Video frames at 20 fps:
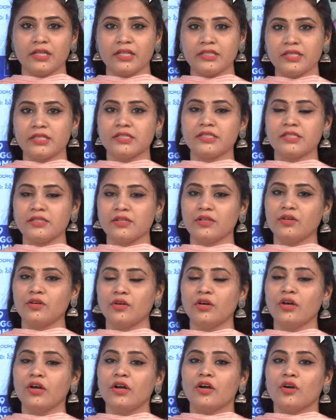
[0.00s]
నెటిజన్స్ లో
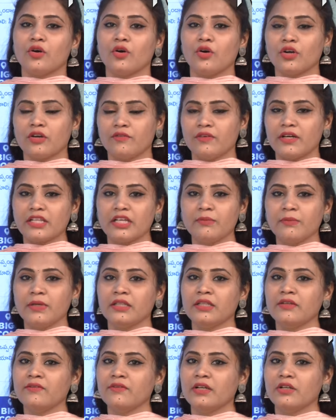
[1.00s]
ఒక వర్గం
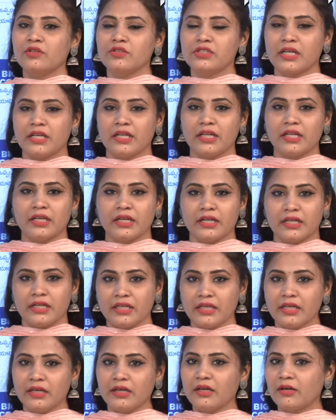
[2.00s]
అయితే వాళ్ళు చాలా
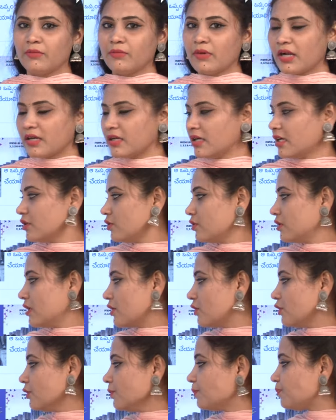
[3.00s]
గట్టిగా
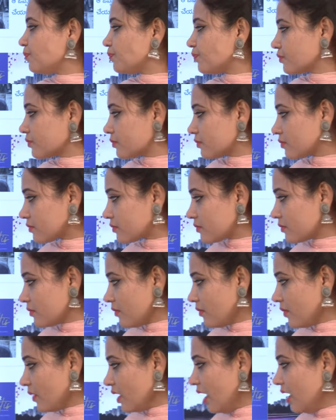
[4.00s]
మాట్లాడుతున్నారు
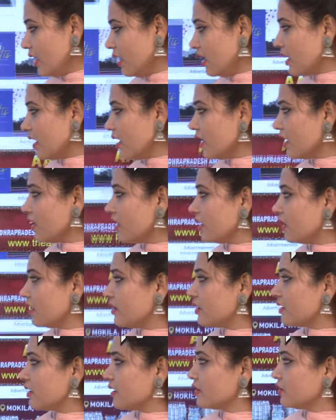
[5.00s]
అండ్ ఇక్కడ
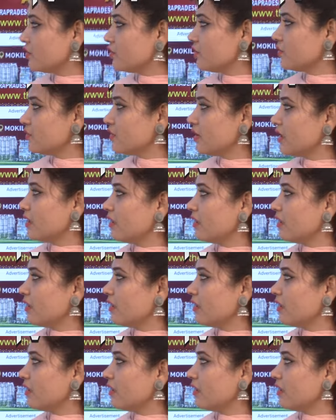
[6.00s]
ఇక్కడ చూస్తున్న